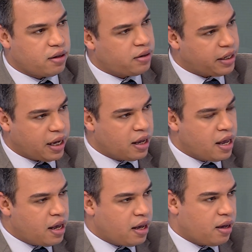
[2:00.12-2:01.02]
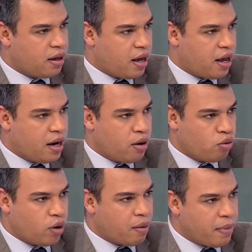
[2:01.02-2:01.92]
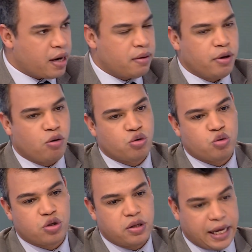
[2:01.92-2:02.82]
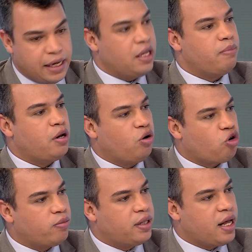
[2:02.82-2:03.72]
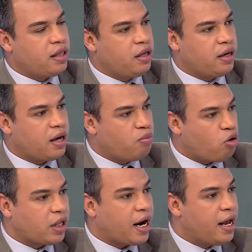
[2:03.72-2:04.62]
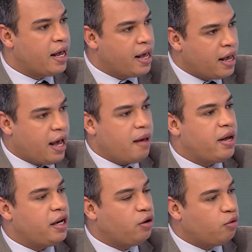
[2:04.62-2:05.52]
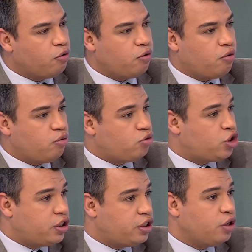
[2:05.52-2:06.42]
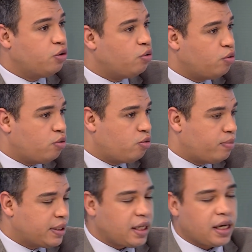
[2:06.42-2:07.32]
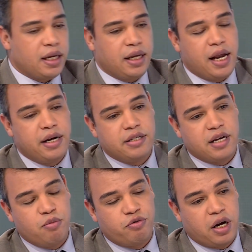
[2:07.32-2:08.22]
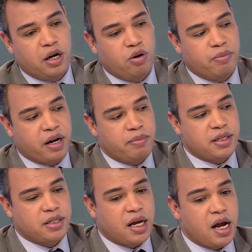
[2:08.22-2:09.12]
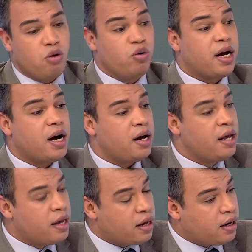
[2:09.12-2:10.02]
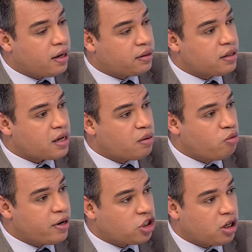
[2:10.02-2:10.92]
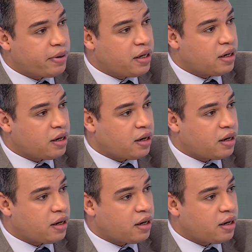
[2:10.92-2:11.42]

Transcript: يعني آه، أعلنه الألمان بخصوص تأييدهم للحكم الذاتي كمقترح عملي وجدي ومنطقي لحل النزاع المفتعل حول مغربية الصحراء هناك آه، اتصال مباشر بين